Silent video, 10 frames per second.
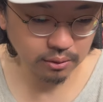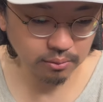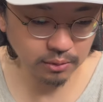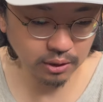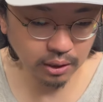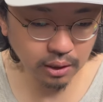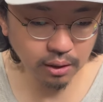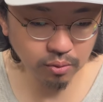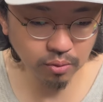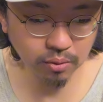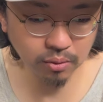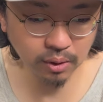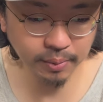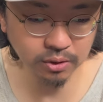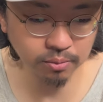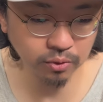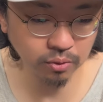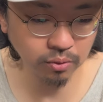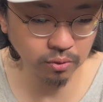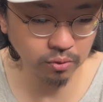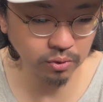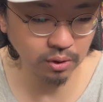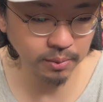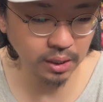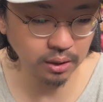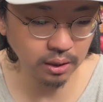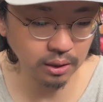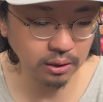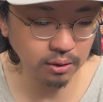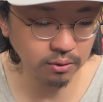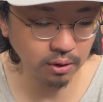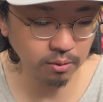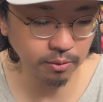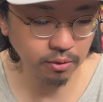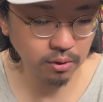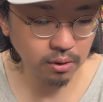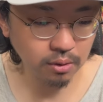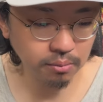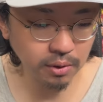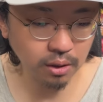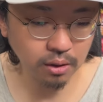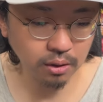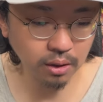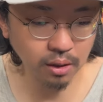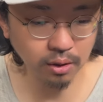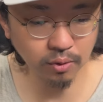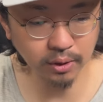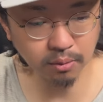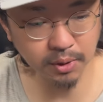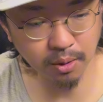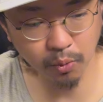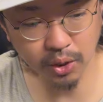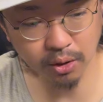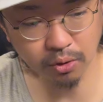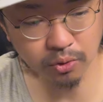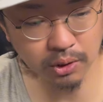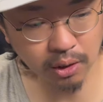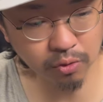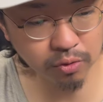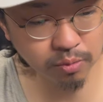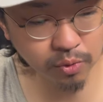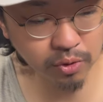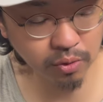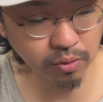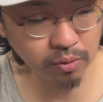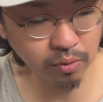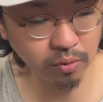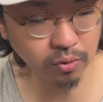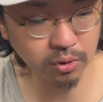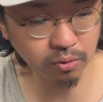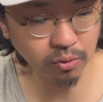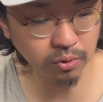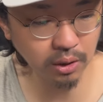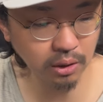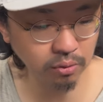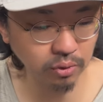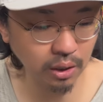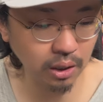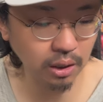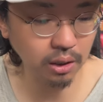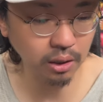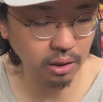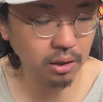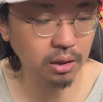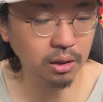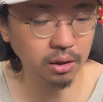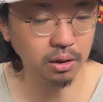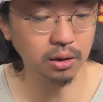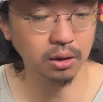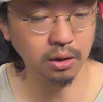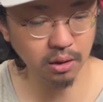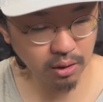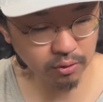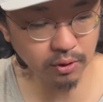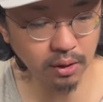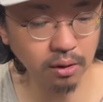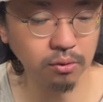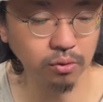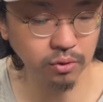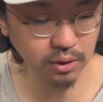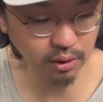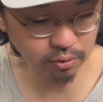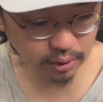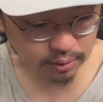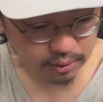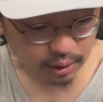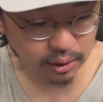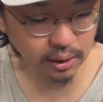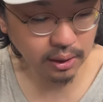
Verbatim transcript: まあ、大概こうやっぱ地元の人しか見られてないんですけど、まあ、県外の方に見てもらえるようなね工夫もいろいろ今後していく予定なので、えー、末永くお付き合いください。